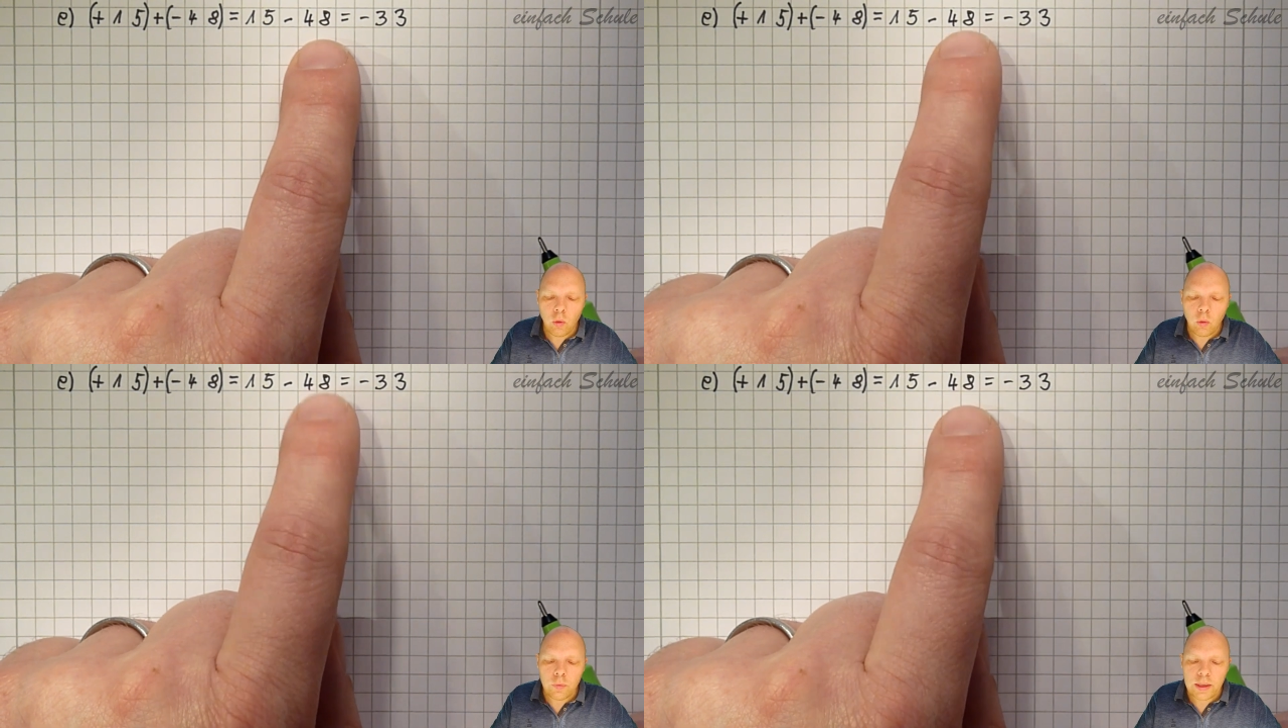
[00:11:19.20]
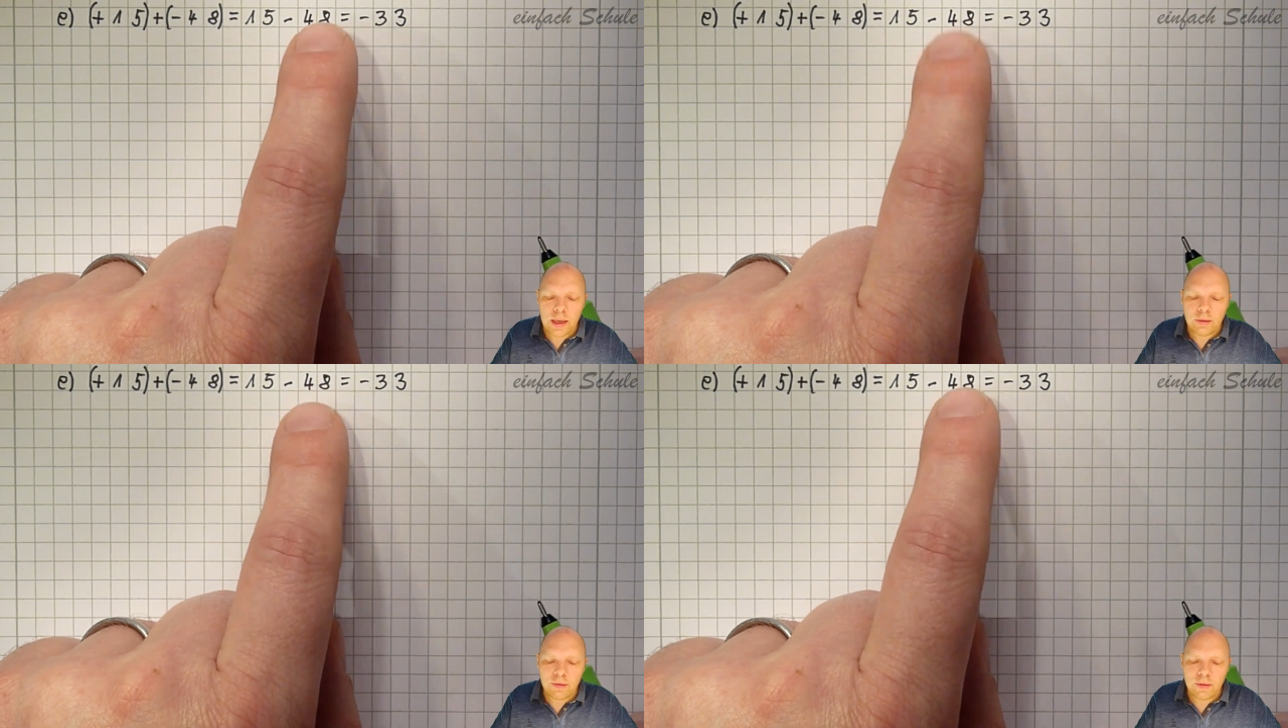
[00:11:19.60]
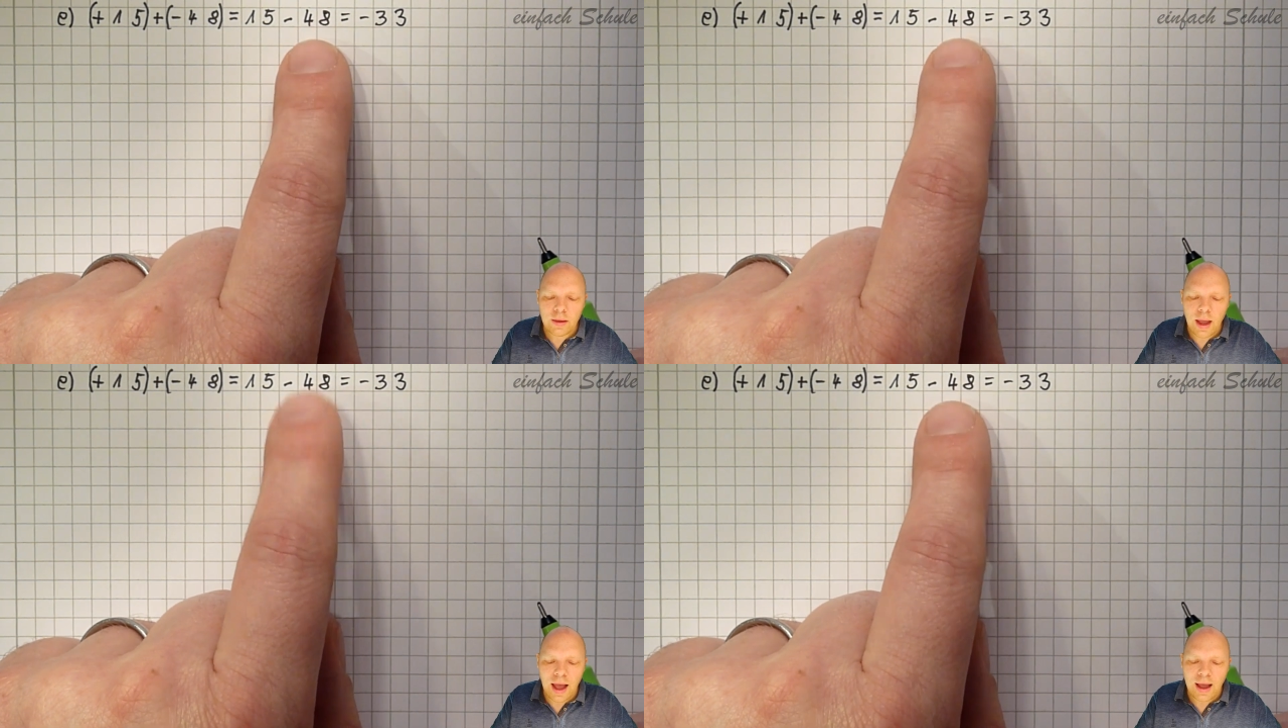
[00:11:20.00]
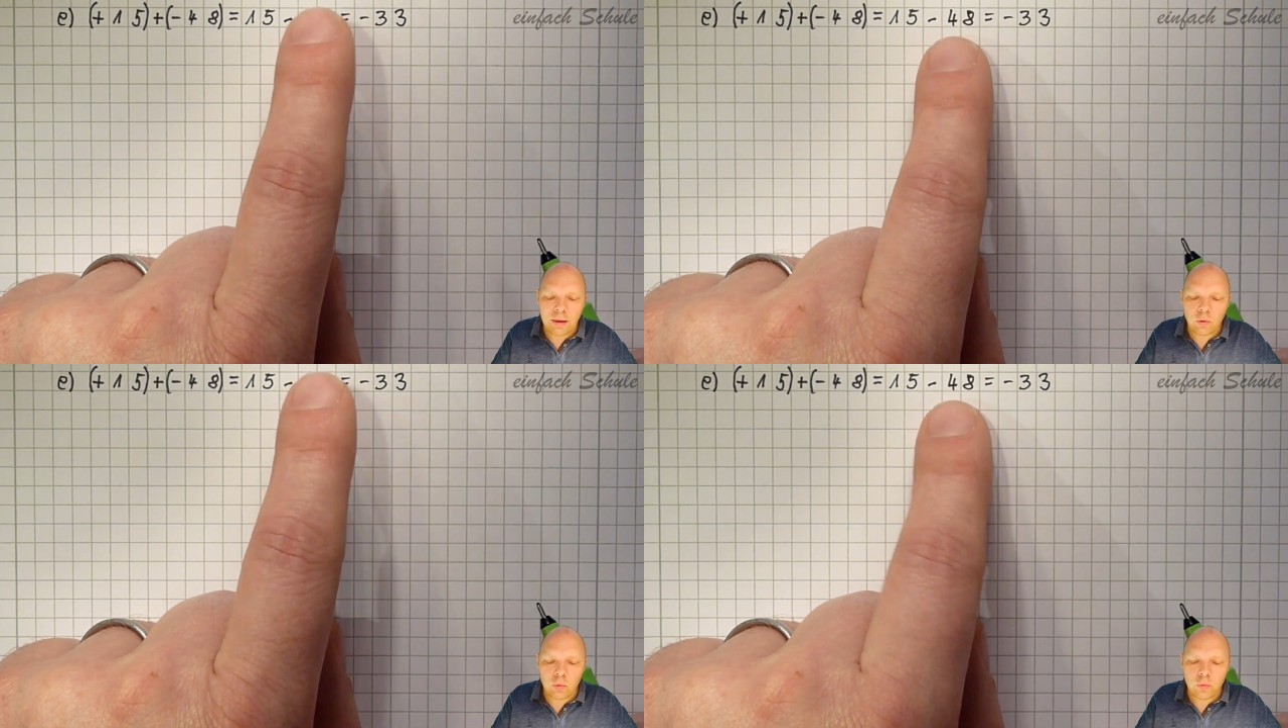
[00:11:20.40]
um die ganzen
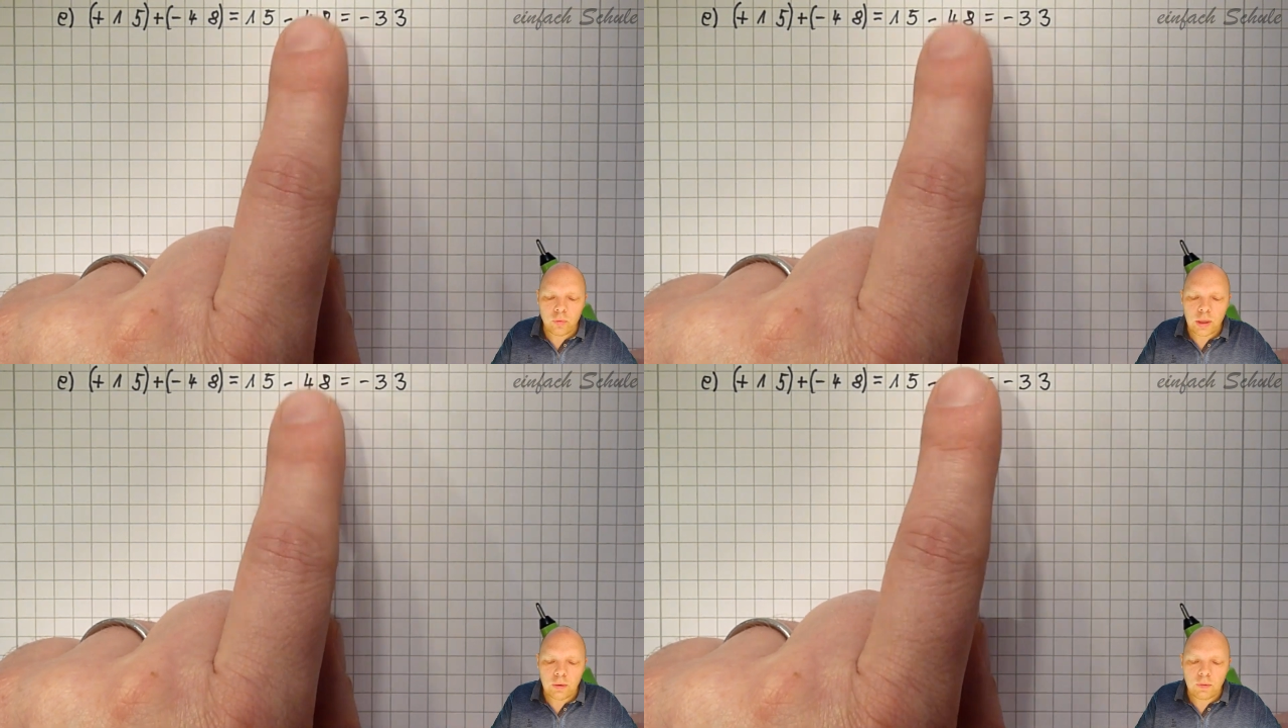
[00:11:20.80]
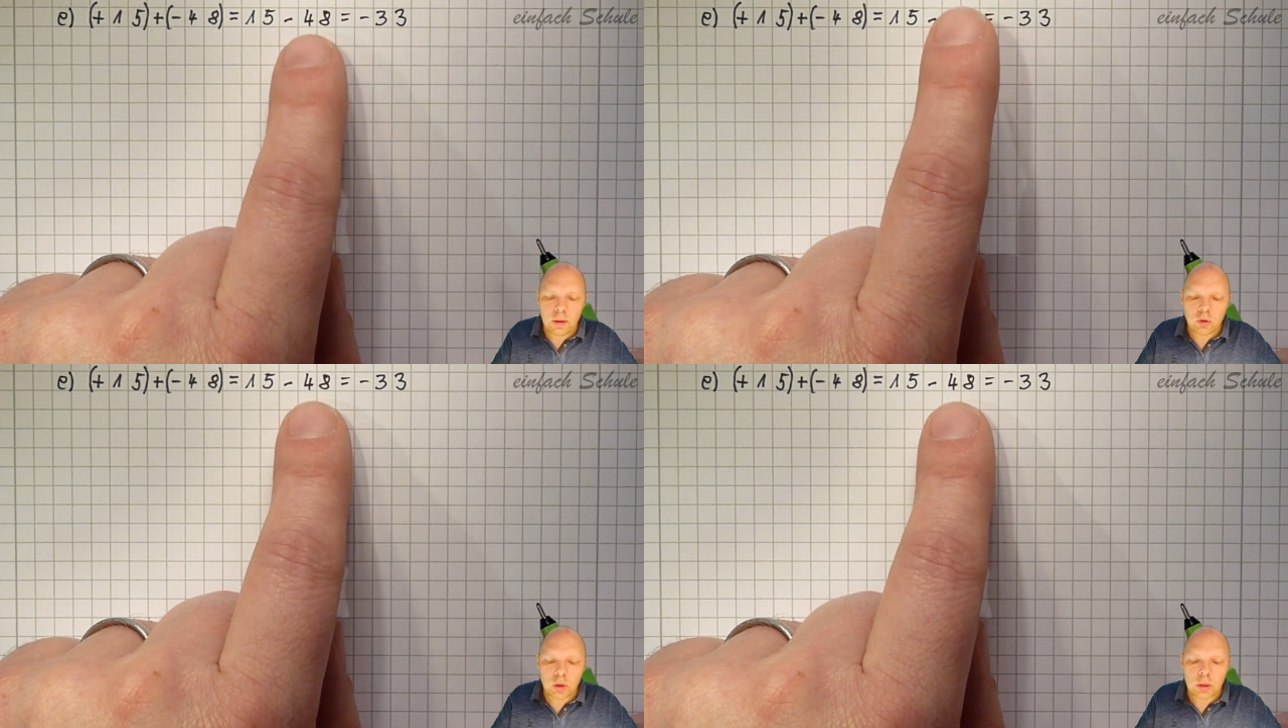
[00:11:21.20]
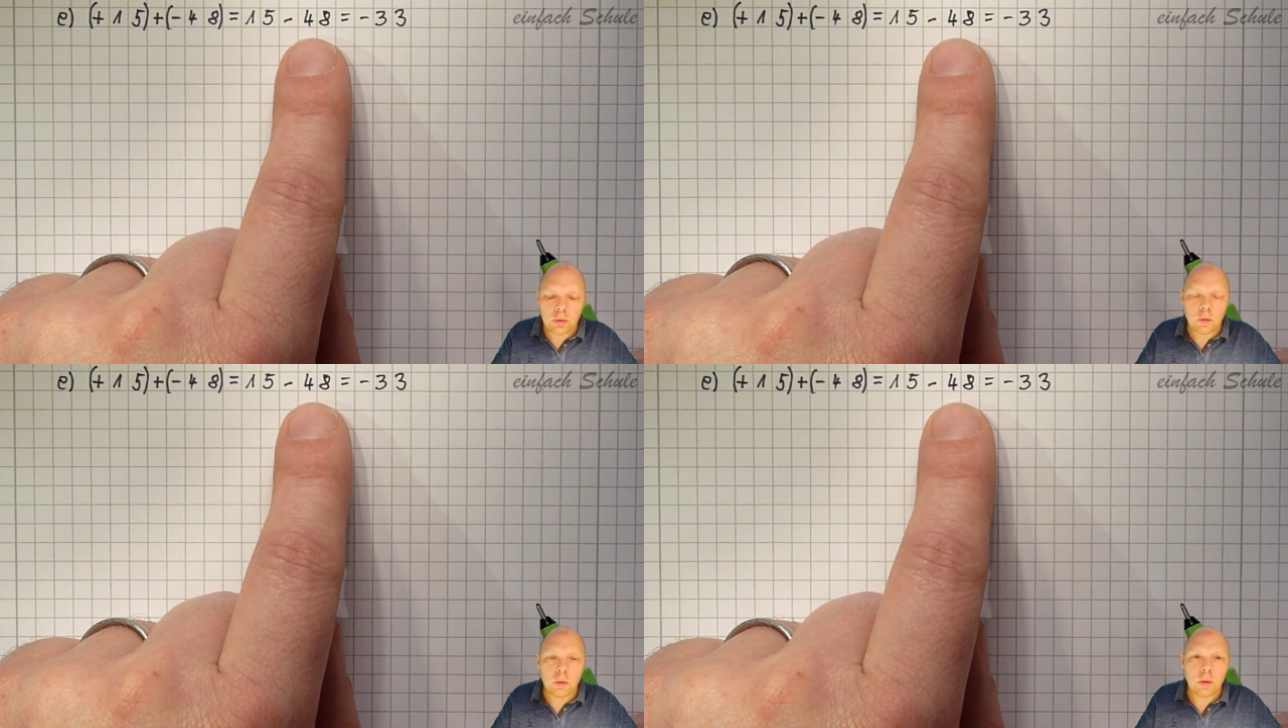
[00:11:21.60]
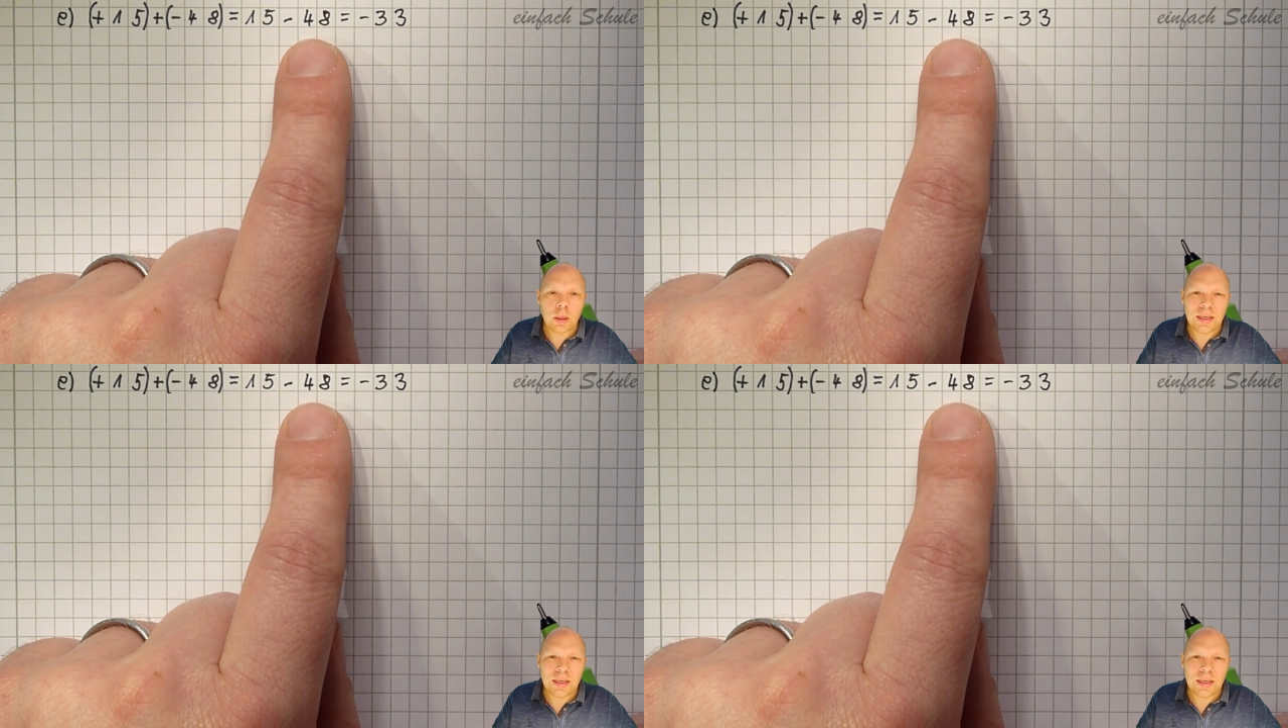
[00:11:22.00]
48 Schritte